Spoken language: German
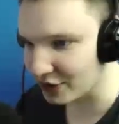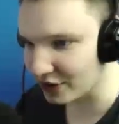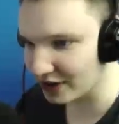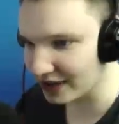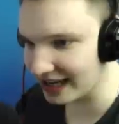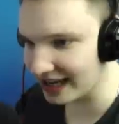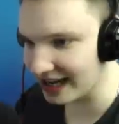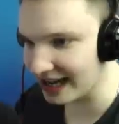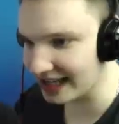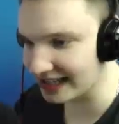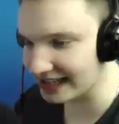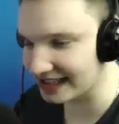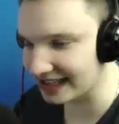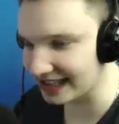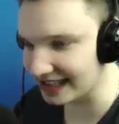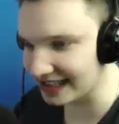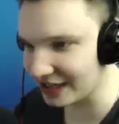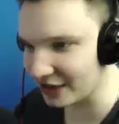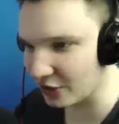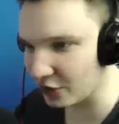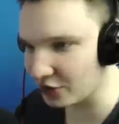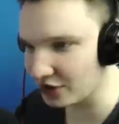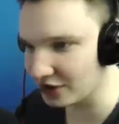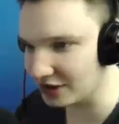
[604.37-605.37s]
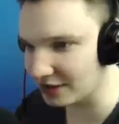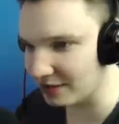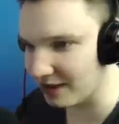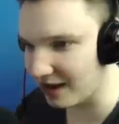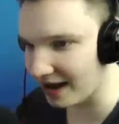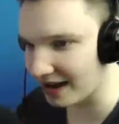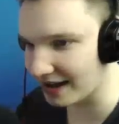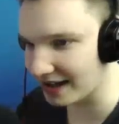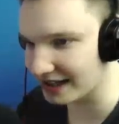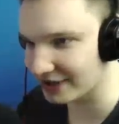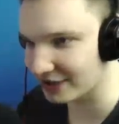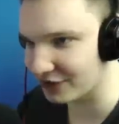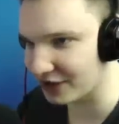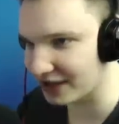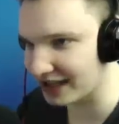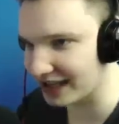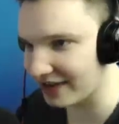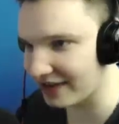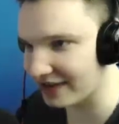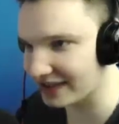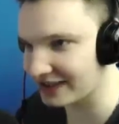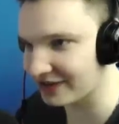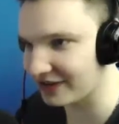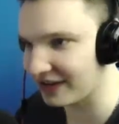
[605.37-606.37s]
können gerne einen Stunt hier nach unten machen. Das würde
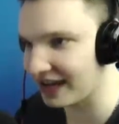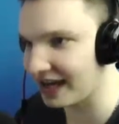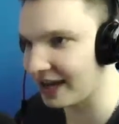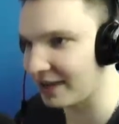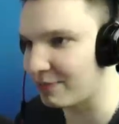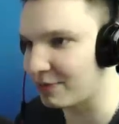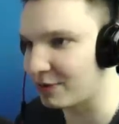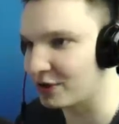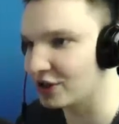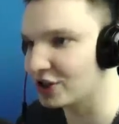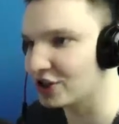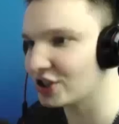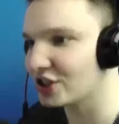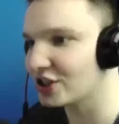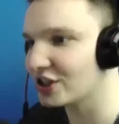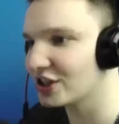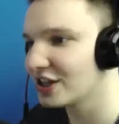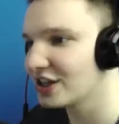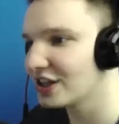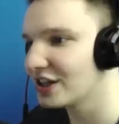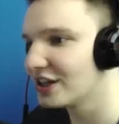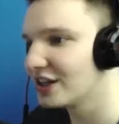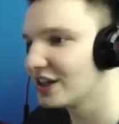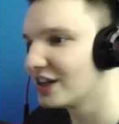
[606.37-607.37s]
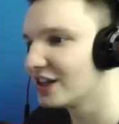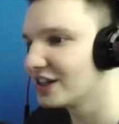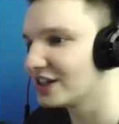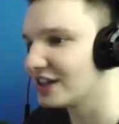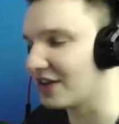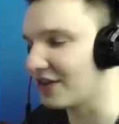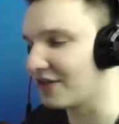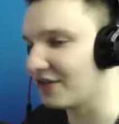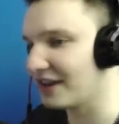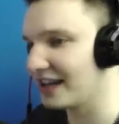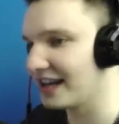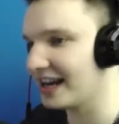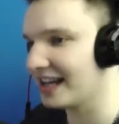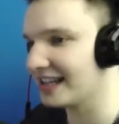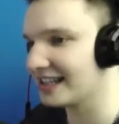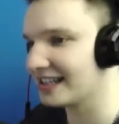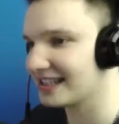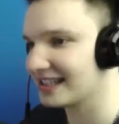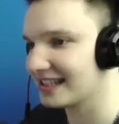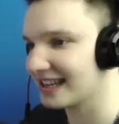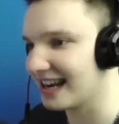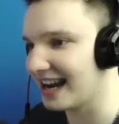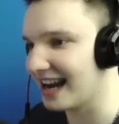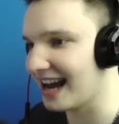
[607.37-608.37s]
der, was wäre episch. Schaffen wir
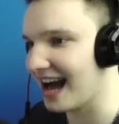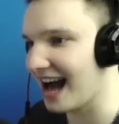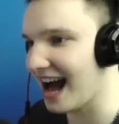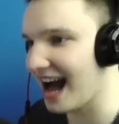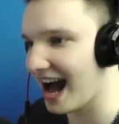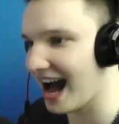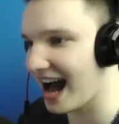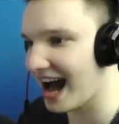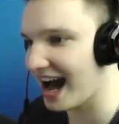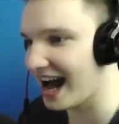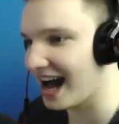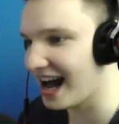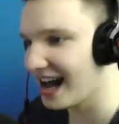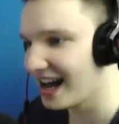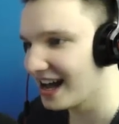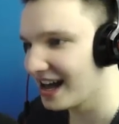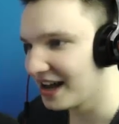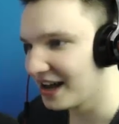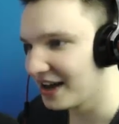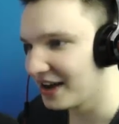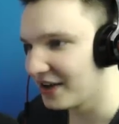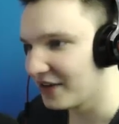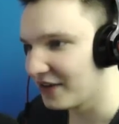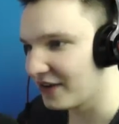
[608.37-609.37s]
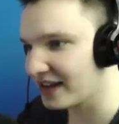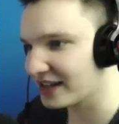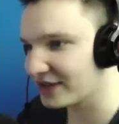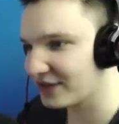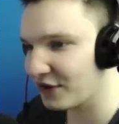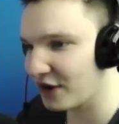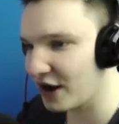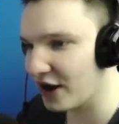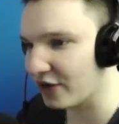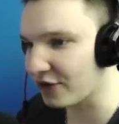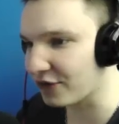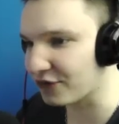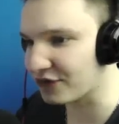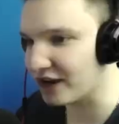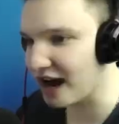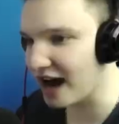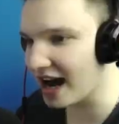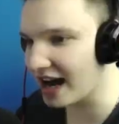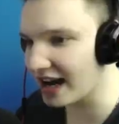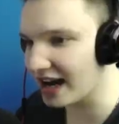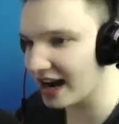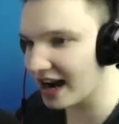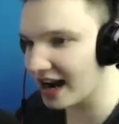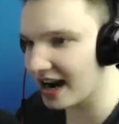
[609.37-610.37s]
das? Klar. Was für eine
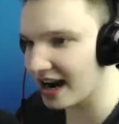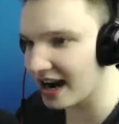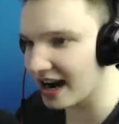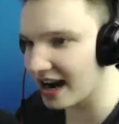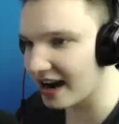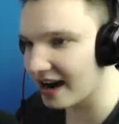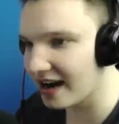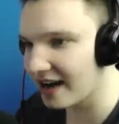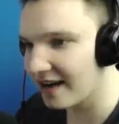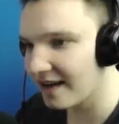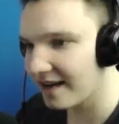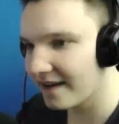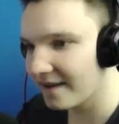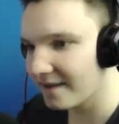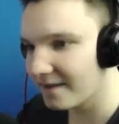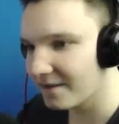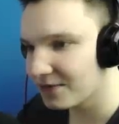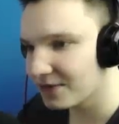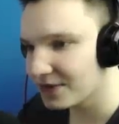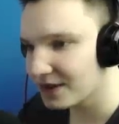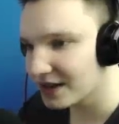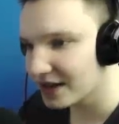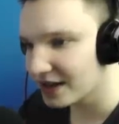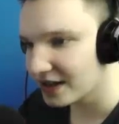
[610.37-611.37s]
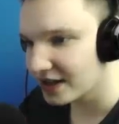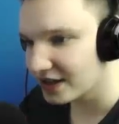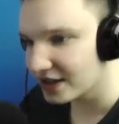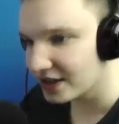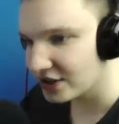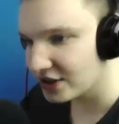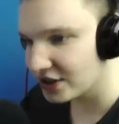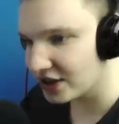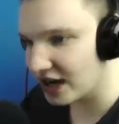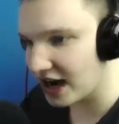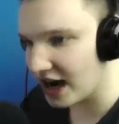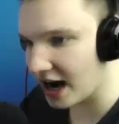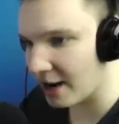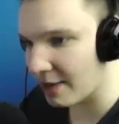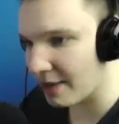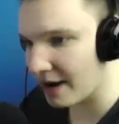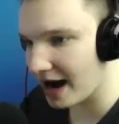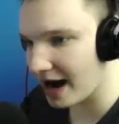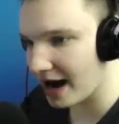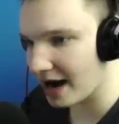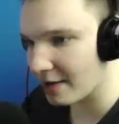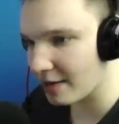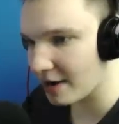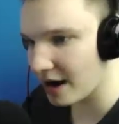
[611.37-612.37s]
Frage. Yeah,
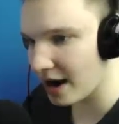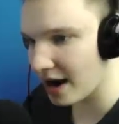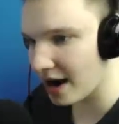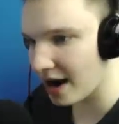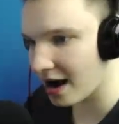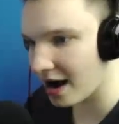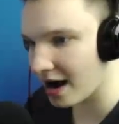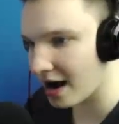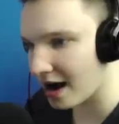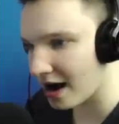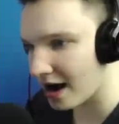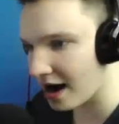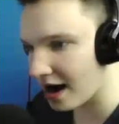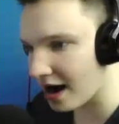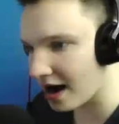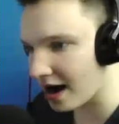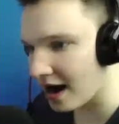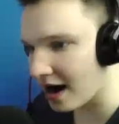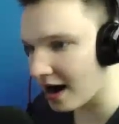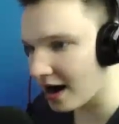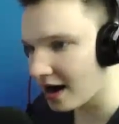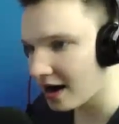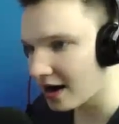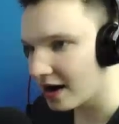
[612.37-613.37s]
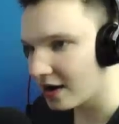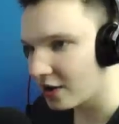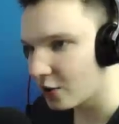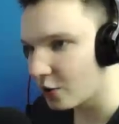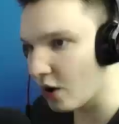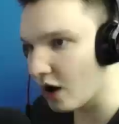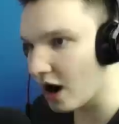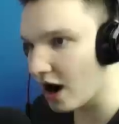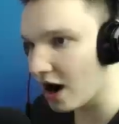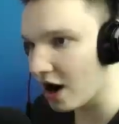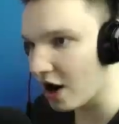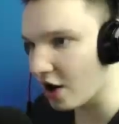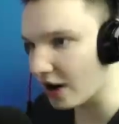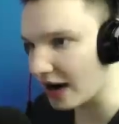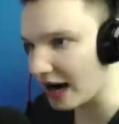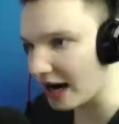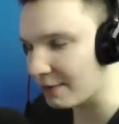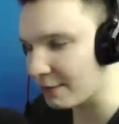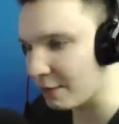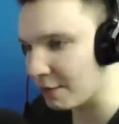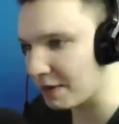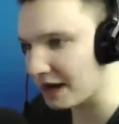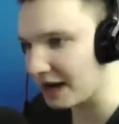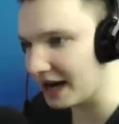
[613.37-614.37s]
baby. Wow,
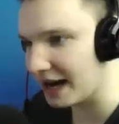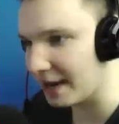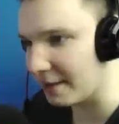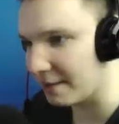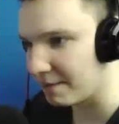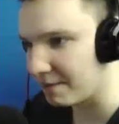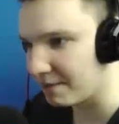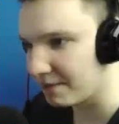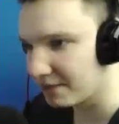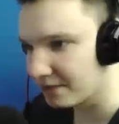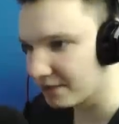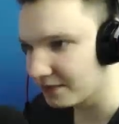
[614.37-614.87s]
kein Problem.